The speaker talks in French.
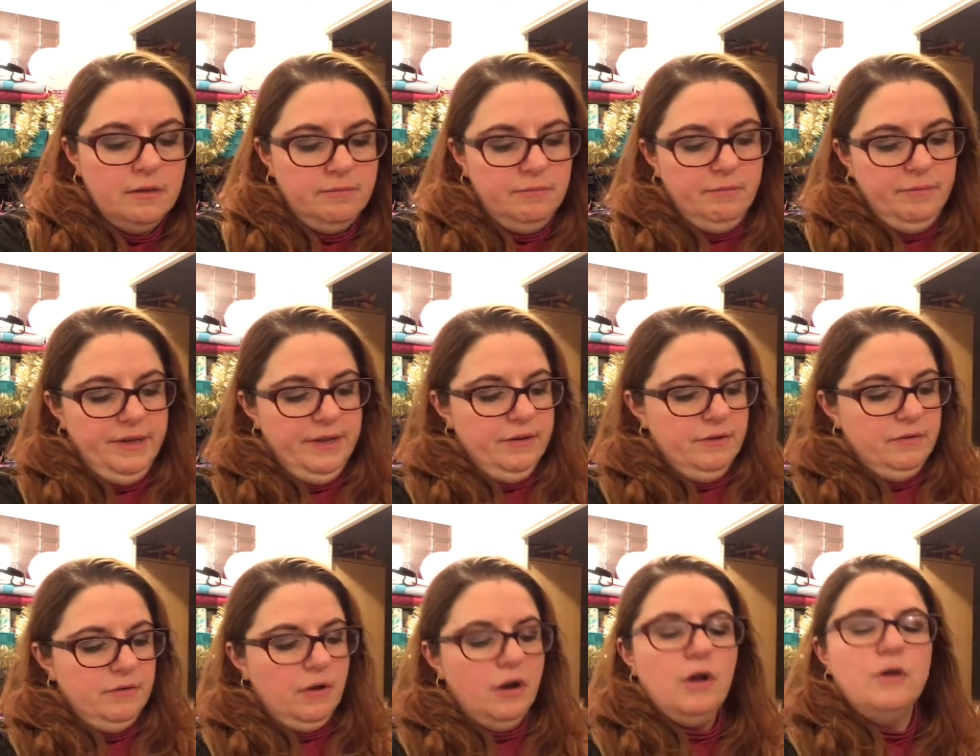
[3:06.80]
Mais
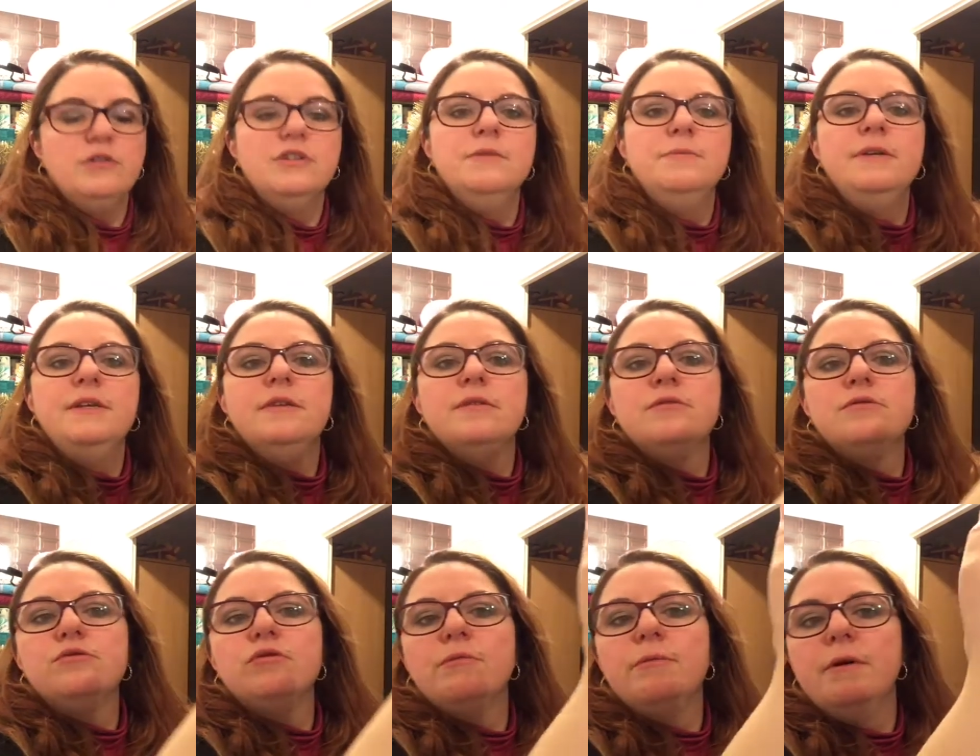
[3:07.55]
euh, alors, j'ai mis
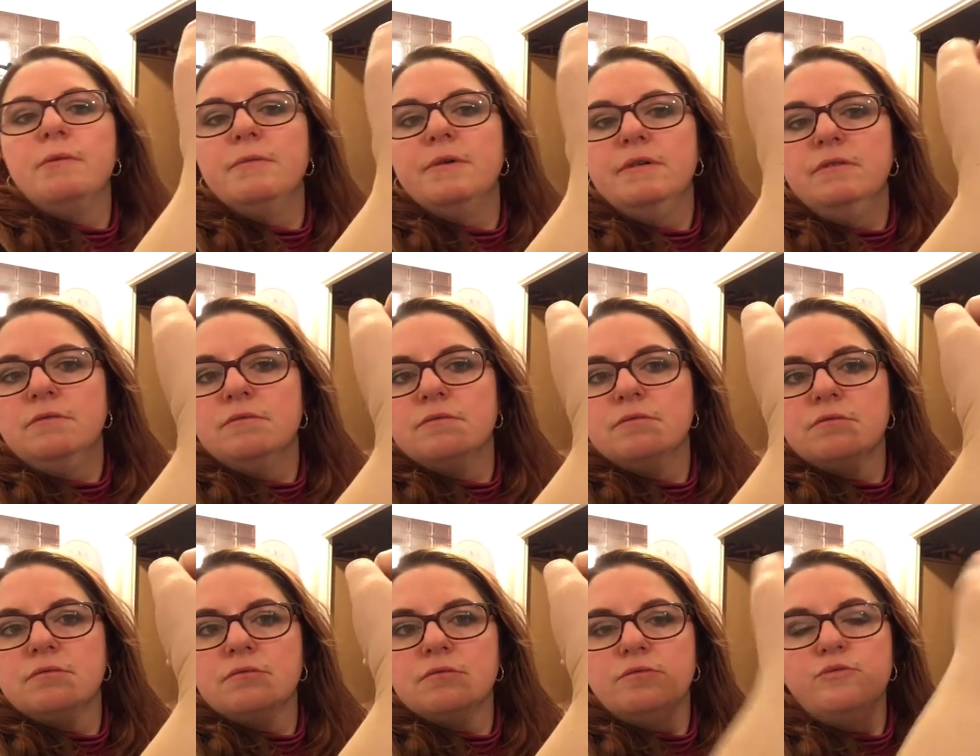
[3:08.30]
sur ma main,
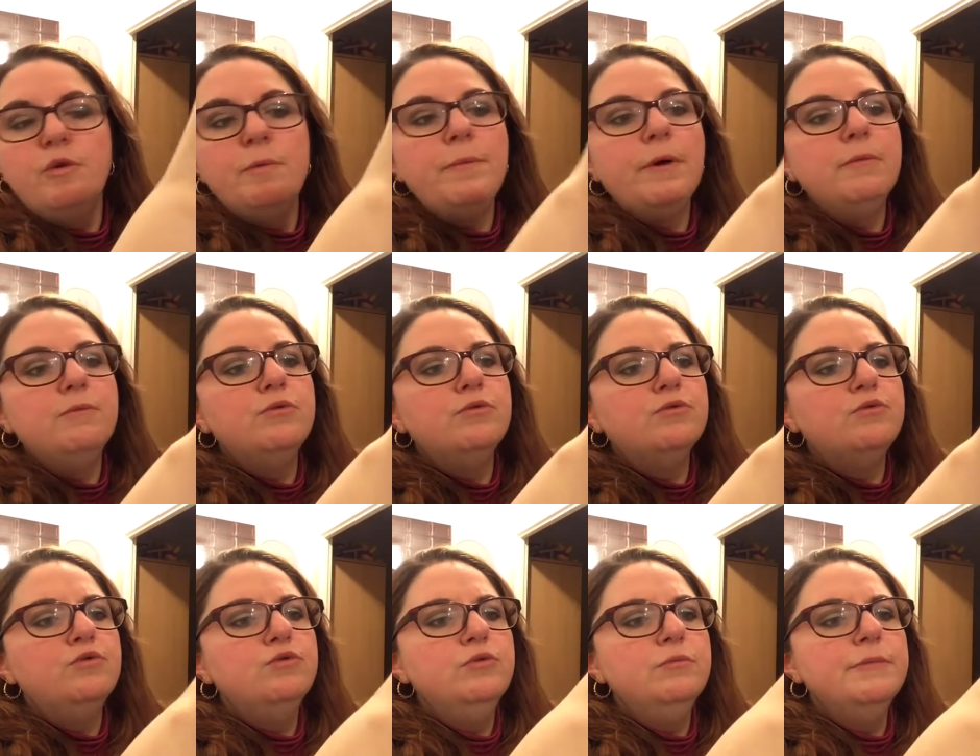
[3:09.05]
vois pas
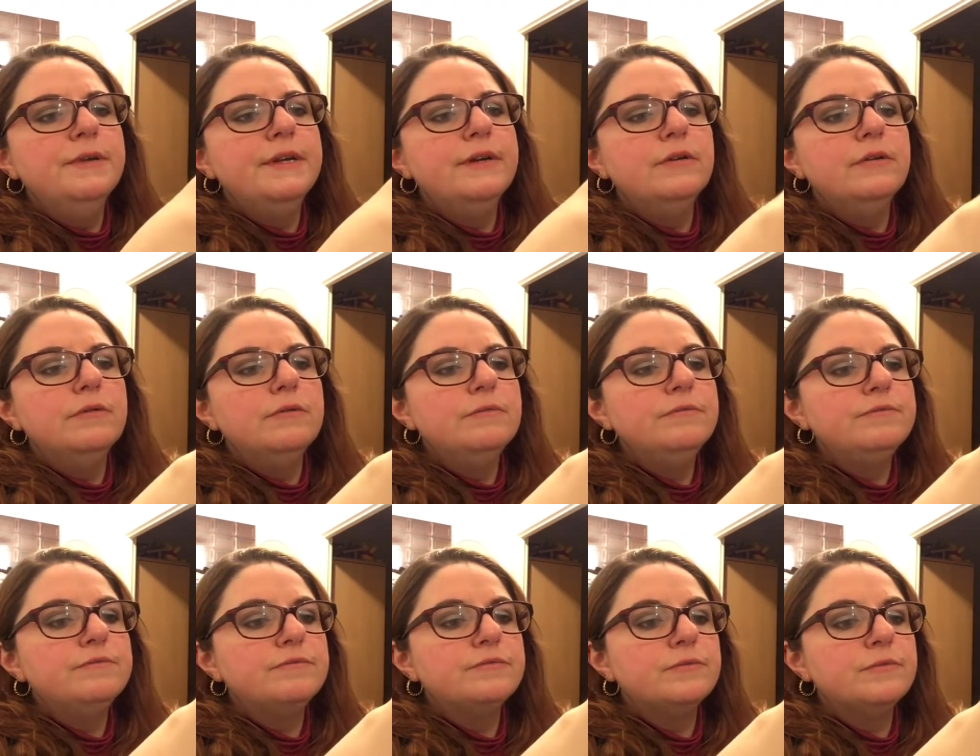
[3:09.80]
beaucoup, mais
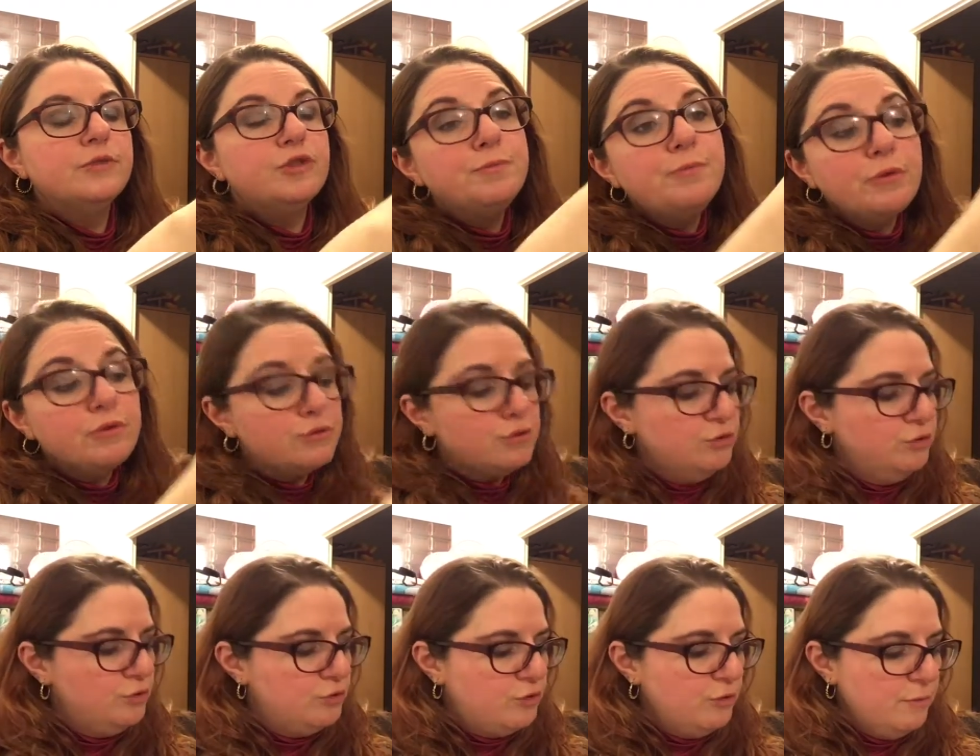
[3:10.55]
je pense que
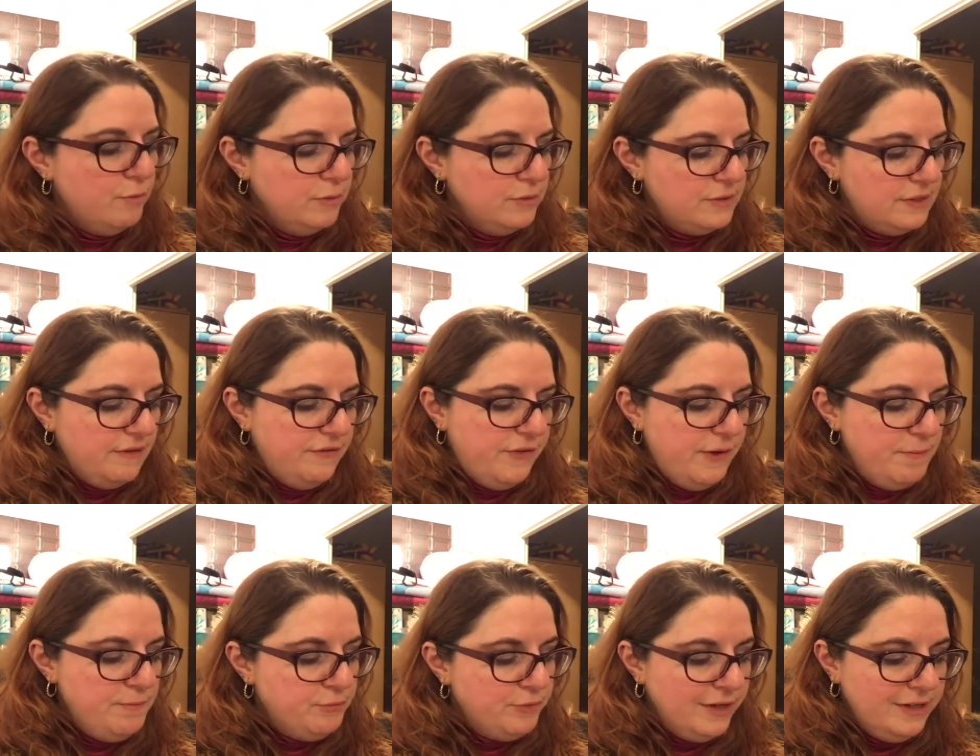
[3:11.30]
justement, c'est
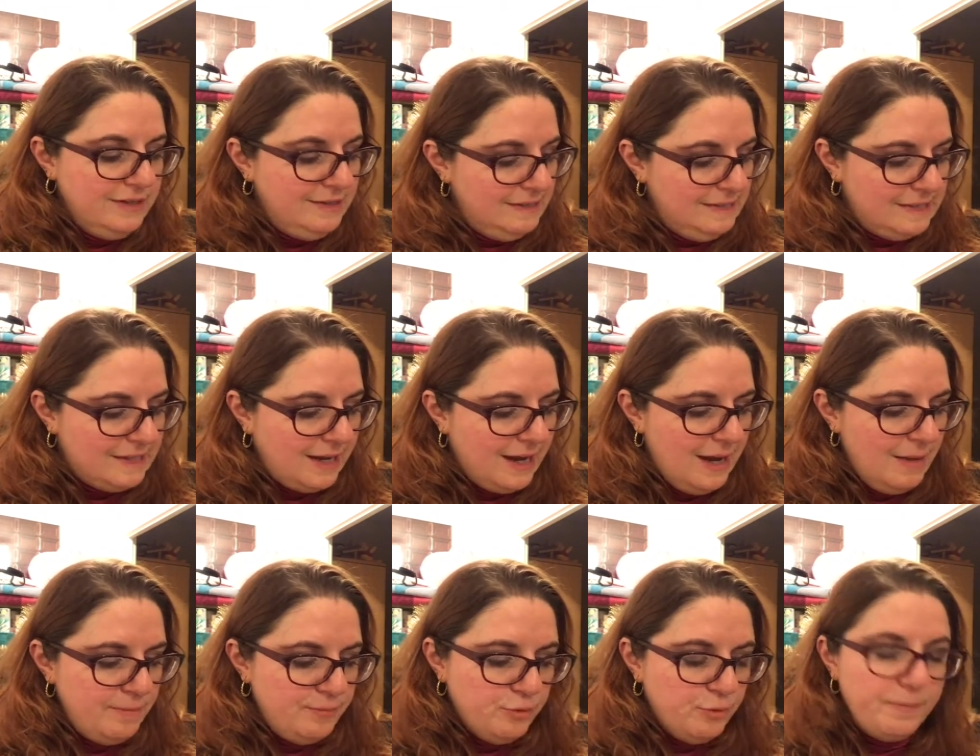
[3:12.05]
fait pour être
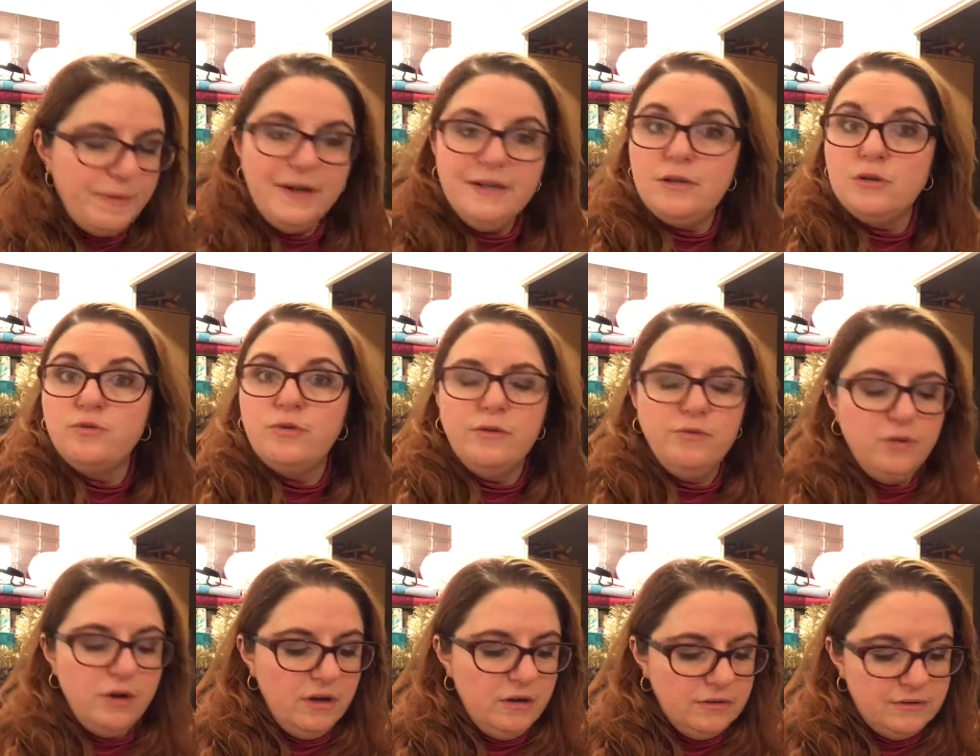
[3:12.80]
discret, pour pas que ça, soit
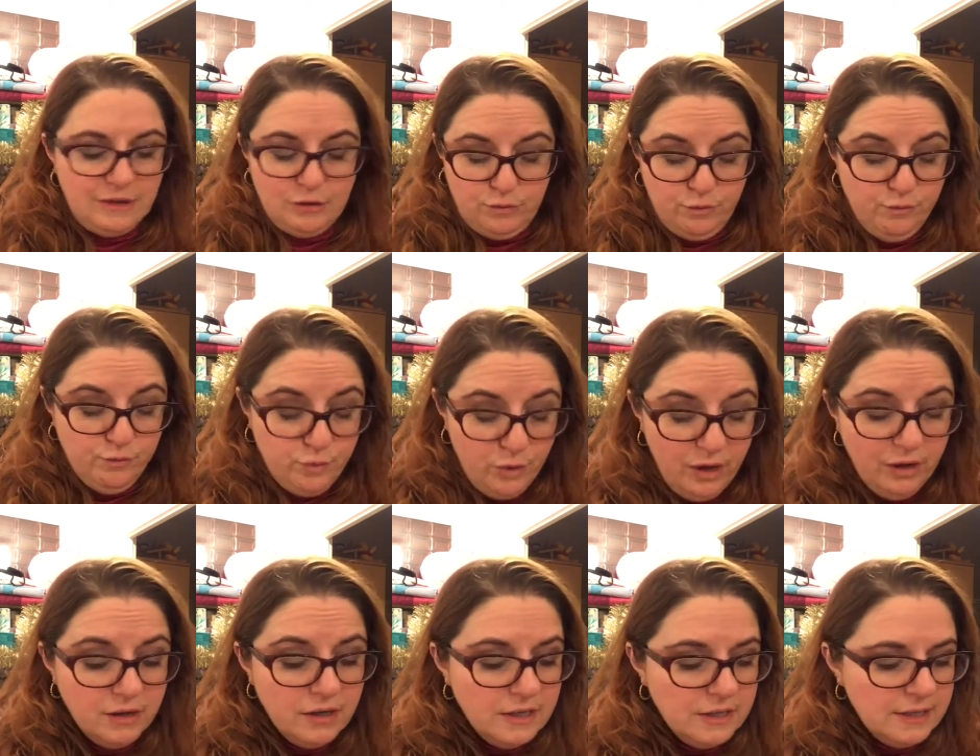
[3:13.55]
voie, ça se
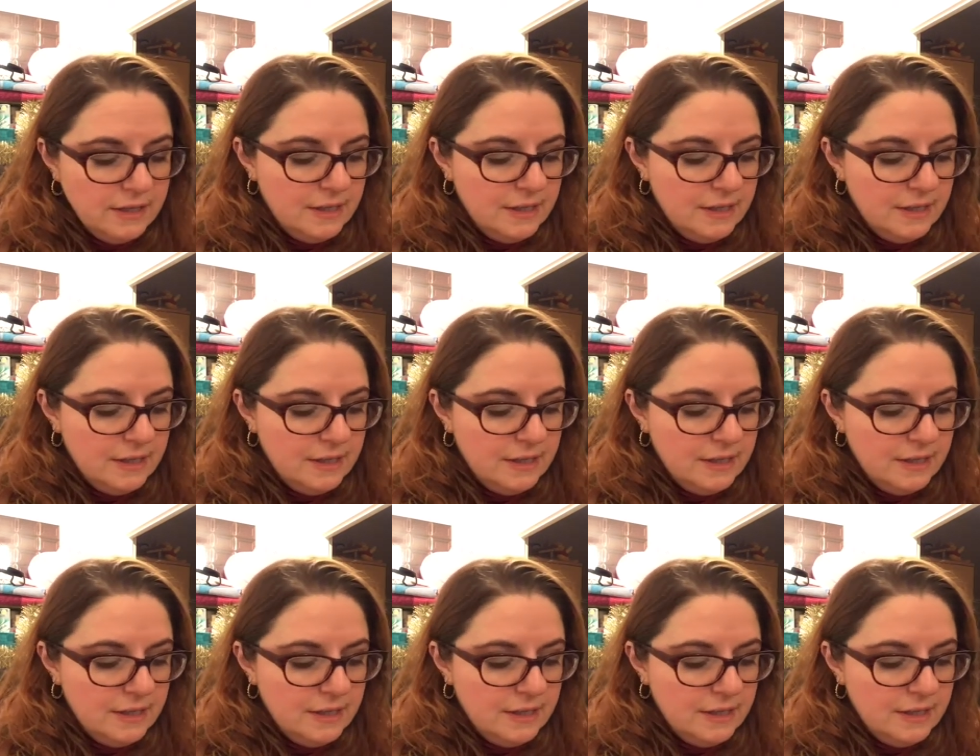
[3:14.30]
voit.